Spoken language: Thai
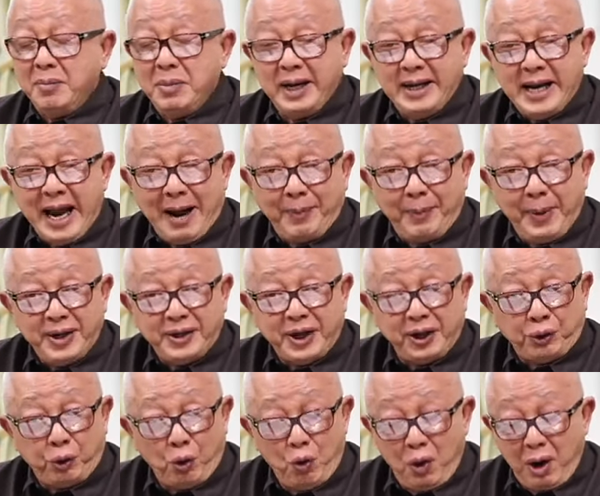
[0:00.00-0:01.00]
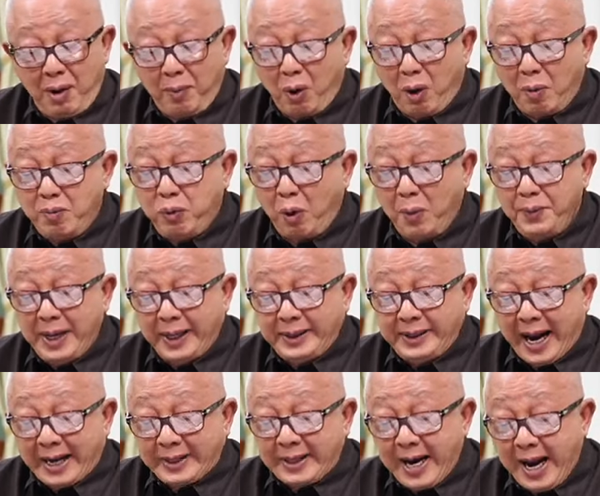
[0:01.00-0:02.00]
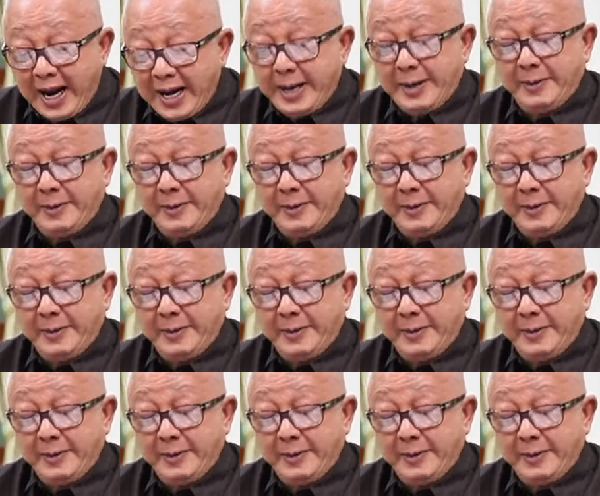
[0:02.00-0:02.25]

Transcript: เมื่ออยากเป็นศัตรูกับผมผมจะจัดให้